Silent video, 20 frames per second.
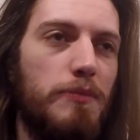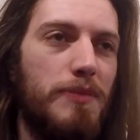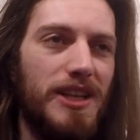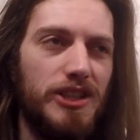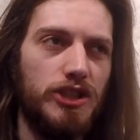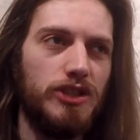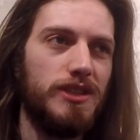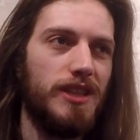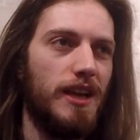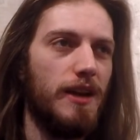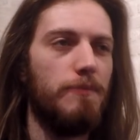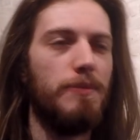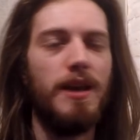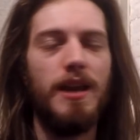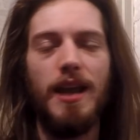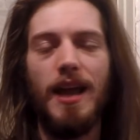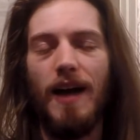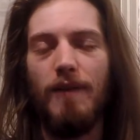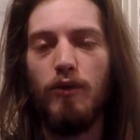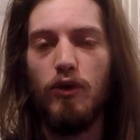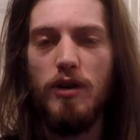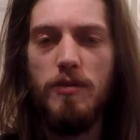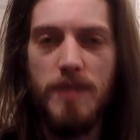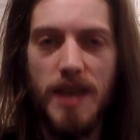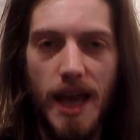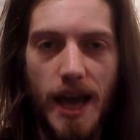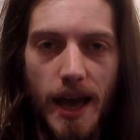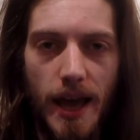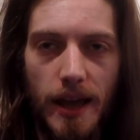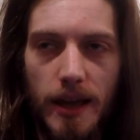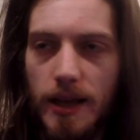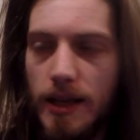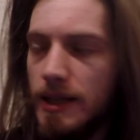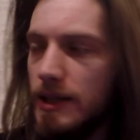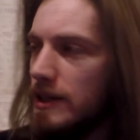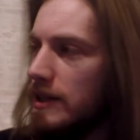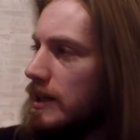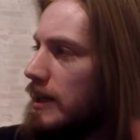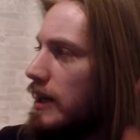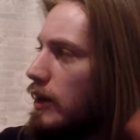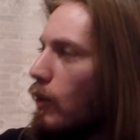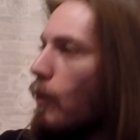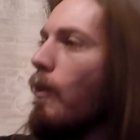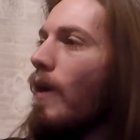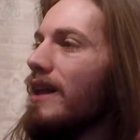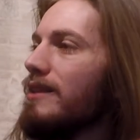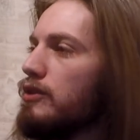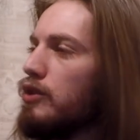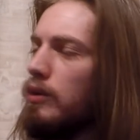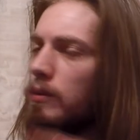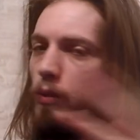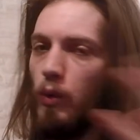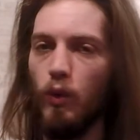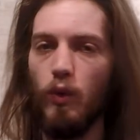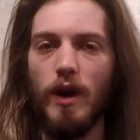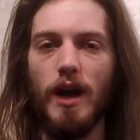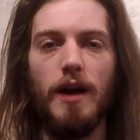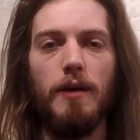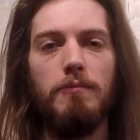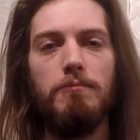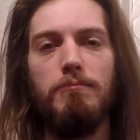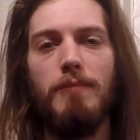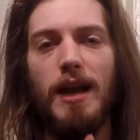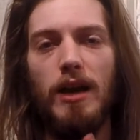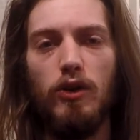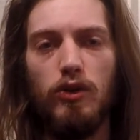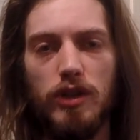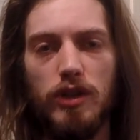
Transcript: piace stare per i cavoli miei, in quattro mura, bello